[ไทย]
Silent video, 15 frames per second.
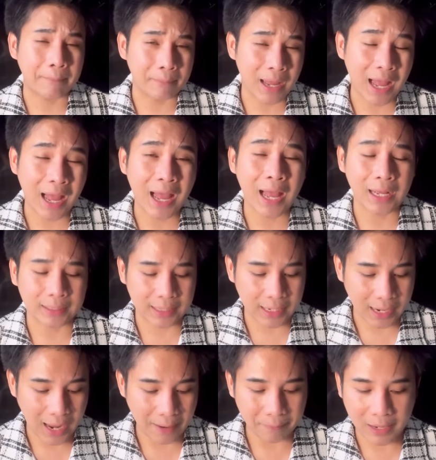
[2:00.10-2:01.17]
บมากนะ
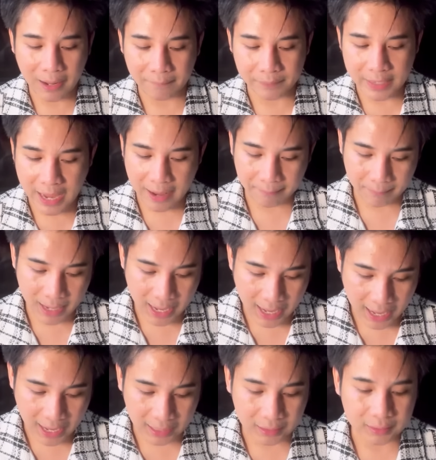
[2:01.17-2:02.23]
ครับคำหยาบ
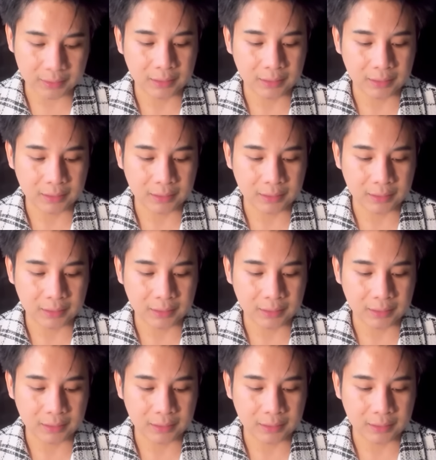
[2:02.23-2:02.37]
มาก